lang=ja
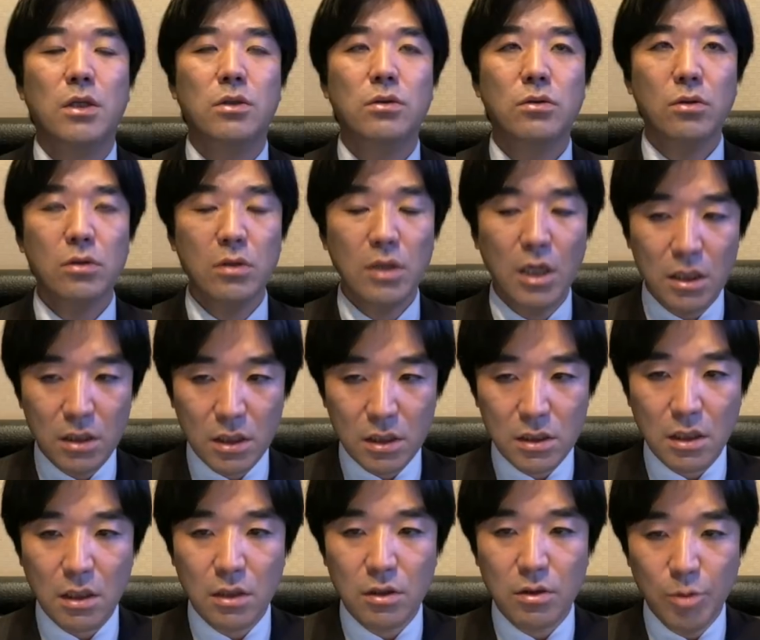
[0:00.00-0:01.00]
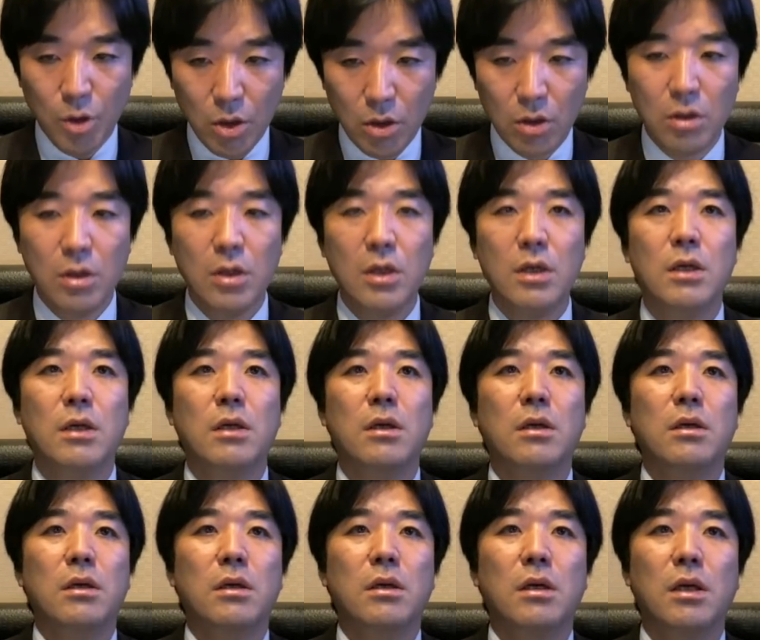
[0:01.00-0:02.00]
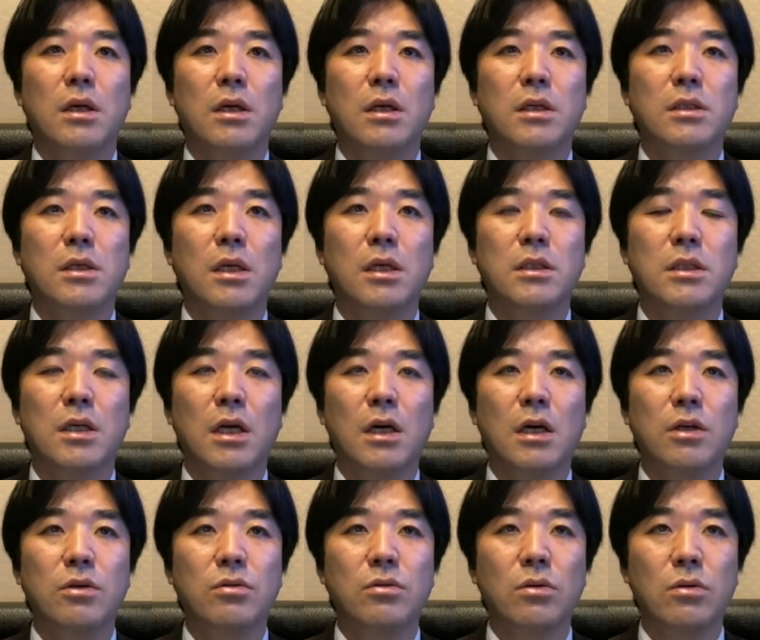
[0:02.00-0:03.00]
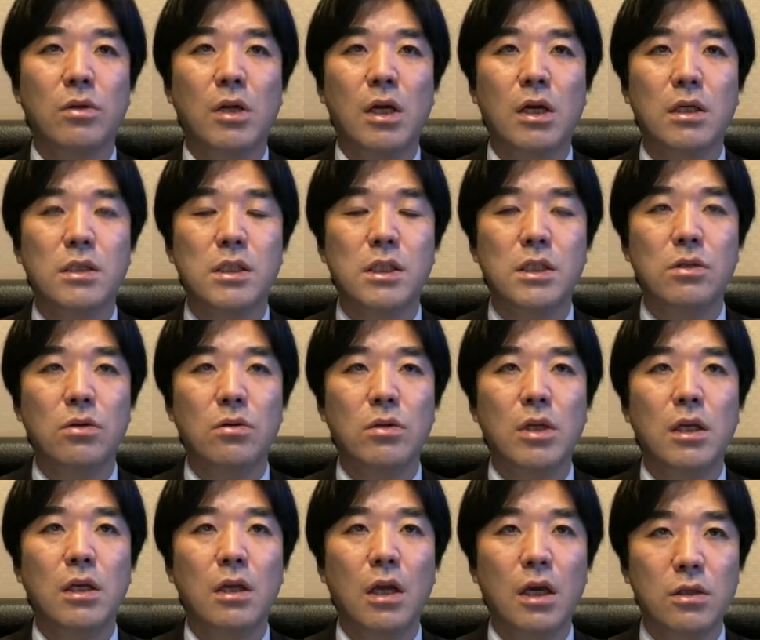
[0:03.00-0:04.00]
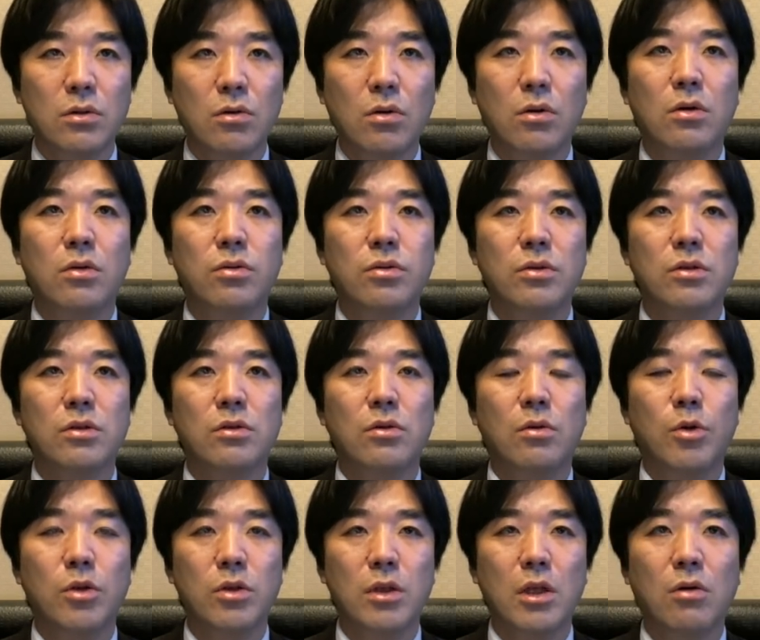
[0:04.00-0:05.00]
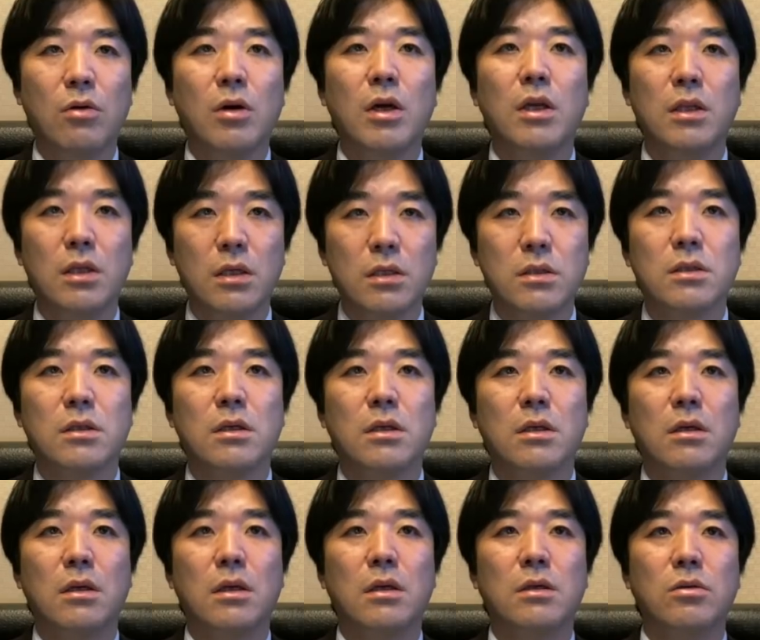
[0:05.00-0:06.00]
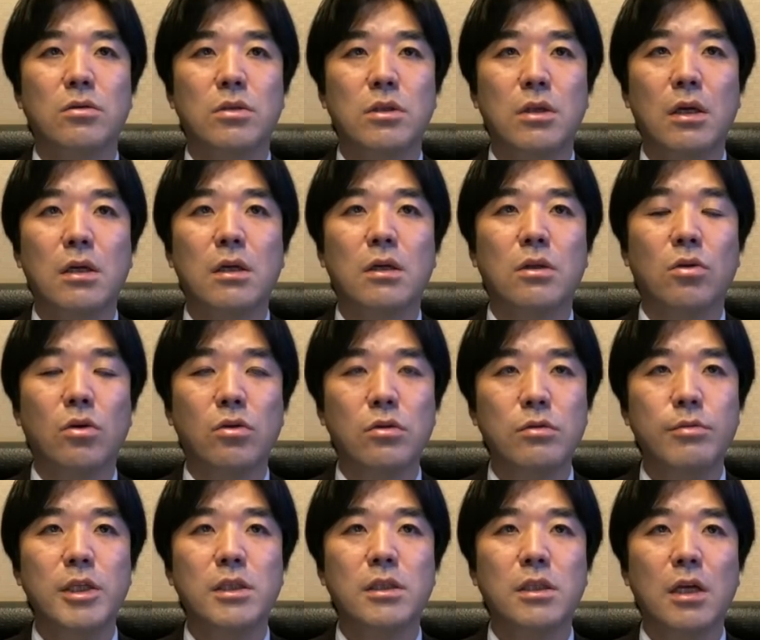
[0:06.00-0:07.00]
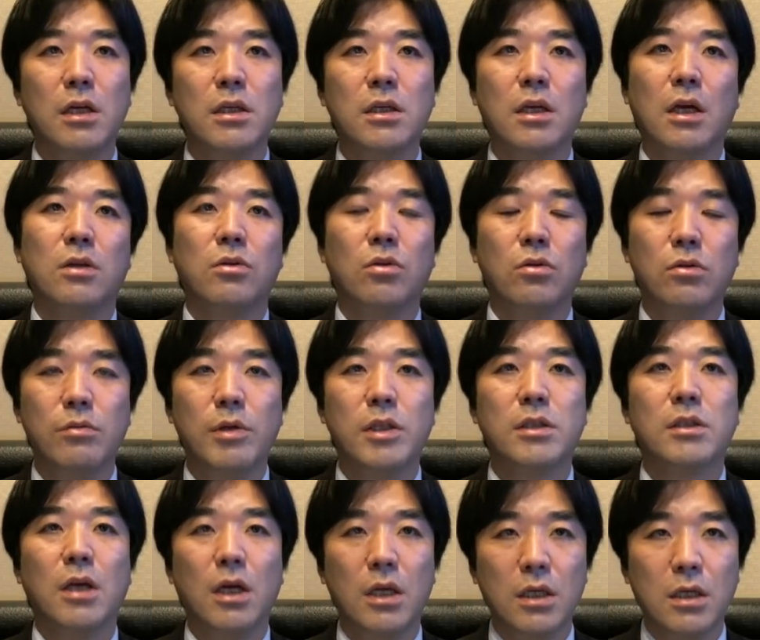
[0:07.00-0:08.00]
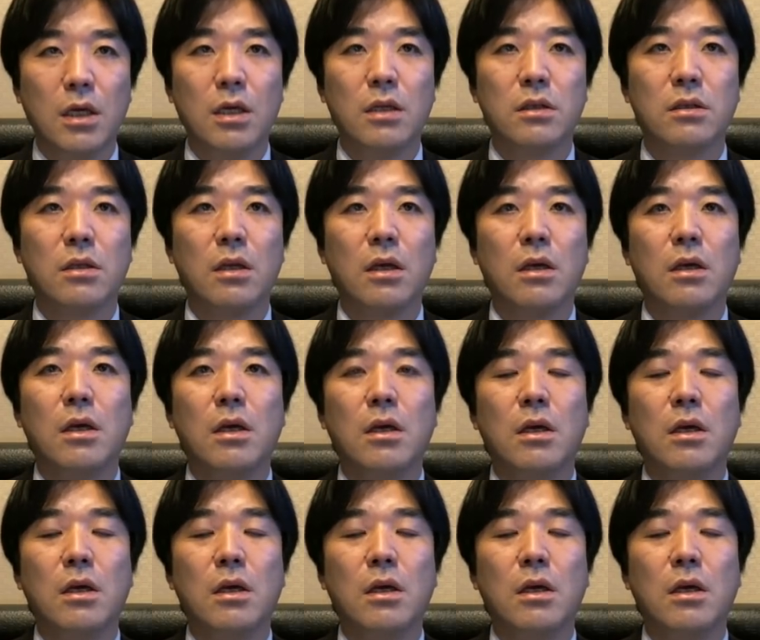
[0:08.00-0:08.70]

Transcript: うことなんですけれども、政治家が言うことなんか信用できないと普通思った方がいいです。そして特別会計っ